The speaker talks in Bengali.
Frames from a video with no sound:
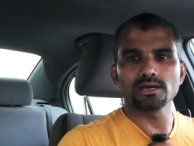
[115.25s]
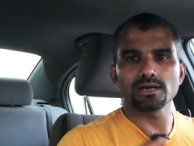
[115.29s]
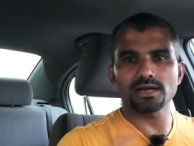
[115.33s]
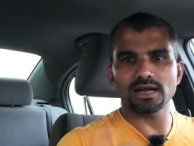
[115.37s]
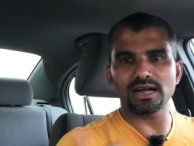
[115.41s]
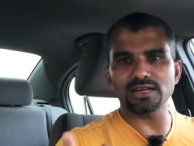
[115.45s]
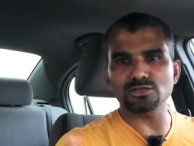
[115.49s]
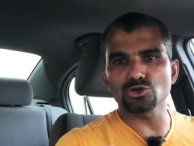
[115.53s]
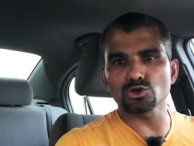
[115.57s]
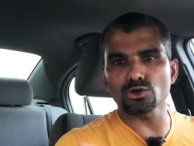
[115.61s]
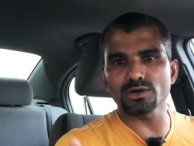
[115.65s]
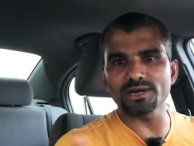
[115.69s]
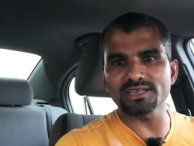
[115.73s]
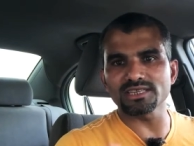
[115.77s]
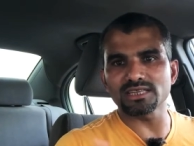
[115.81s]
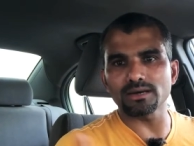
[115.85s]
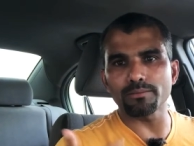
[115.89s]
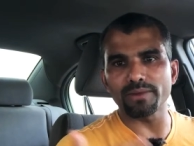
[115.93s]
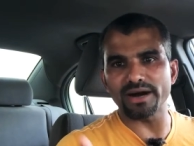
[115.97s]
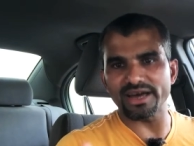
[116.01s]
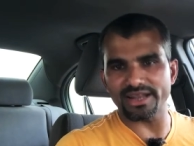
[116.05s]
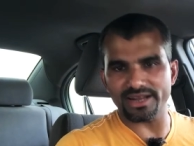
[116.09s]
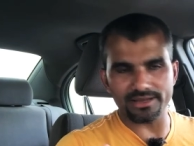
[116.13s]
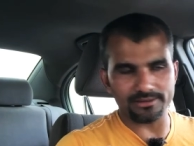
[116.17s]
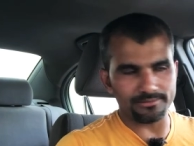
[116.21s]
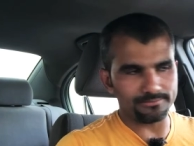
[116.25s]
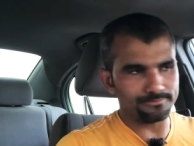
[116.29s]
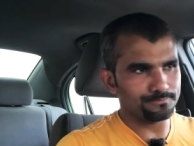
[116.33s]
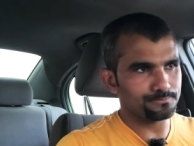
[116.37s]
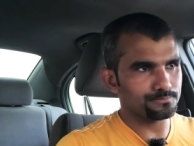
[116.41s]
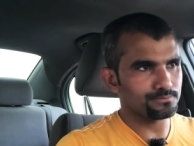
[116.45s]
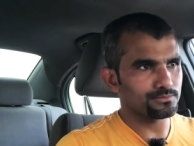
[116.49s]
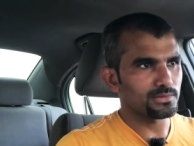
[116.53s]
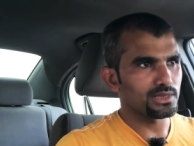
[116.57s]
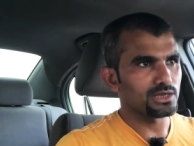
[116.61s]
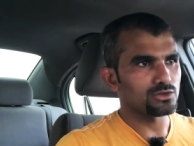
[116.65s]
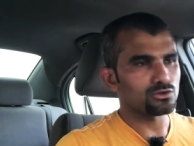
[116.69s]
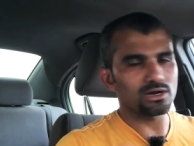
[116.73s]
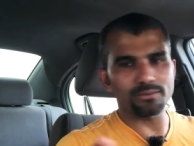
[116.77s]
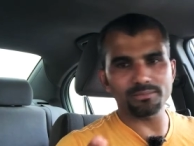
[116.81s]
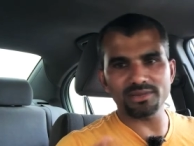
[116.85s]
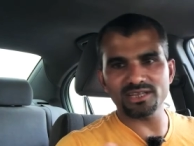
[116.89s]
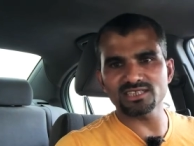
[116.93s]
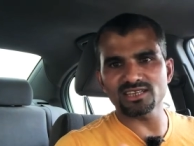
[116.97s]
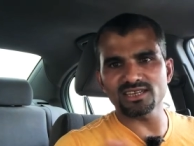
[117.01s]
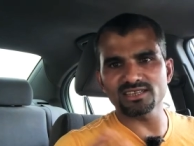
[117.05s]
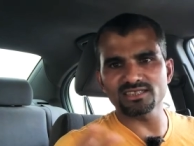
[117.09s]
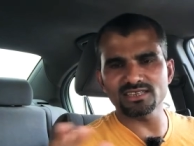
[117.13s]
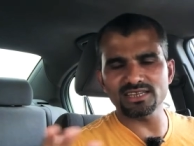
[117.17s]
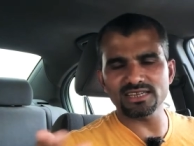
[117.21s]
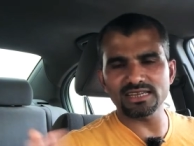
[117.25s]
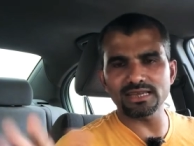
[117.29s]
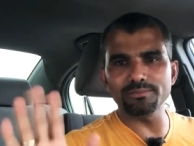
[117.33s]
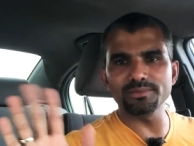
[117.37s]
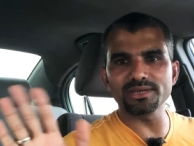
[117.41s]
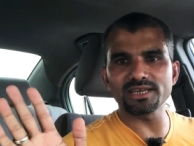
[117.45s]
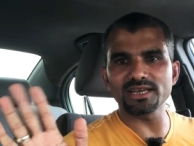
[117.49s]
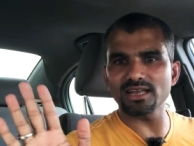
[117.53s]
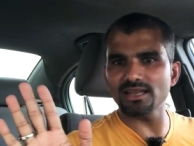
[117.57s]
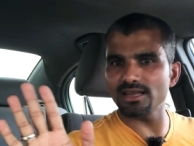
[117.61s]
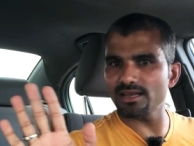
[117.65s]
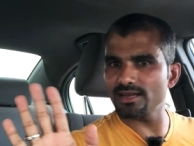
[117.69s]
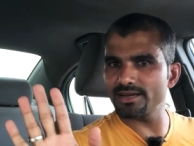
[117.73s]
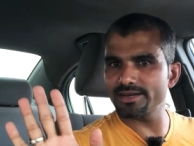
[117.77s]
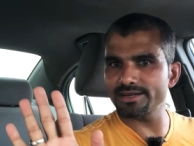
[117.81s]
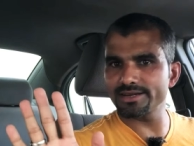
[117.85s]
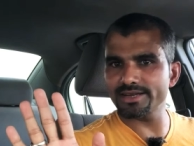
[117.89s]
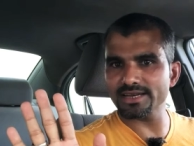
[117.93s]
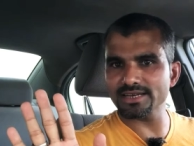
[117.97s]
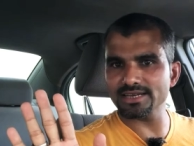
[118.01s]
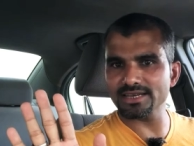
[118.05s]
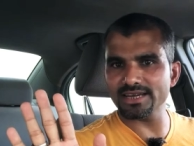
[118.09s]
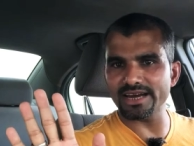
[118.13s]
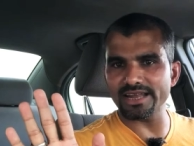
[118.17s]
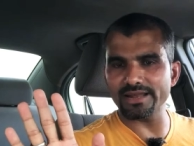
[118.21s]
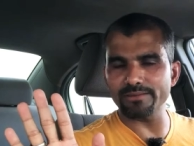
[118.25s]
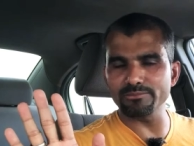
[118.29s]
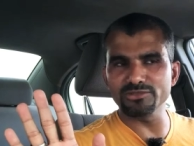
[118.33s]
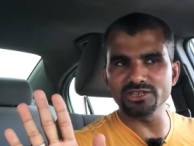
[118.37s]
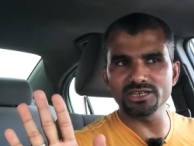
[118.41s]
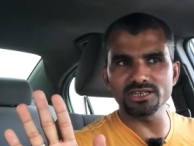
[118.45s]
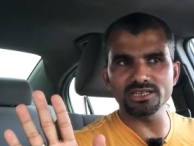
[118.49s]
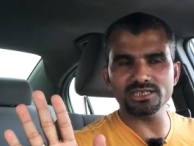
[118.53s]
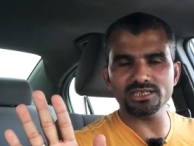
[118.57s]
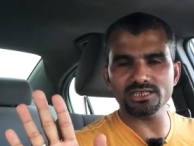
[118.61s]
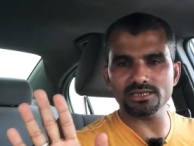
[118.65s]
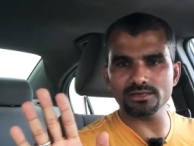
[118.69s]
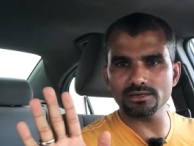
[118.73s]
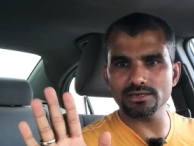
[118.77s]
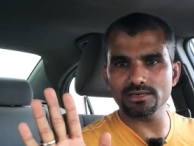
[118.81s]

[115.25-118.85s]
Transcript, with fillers: কার্যকারিতা বাড়ায় তো আমরা জানি যে কেমিক্যাল এটা একটা খারাপ জিনিস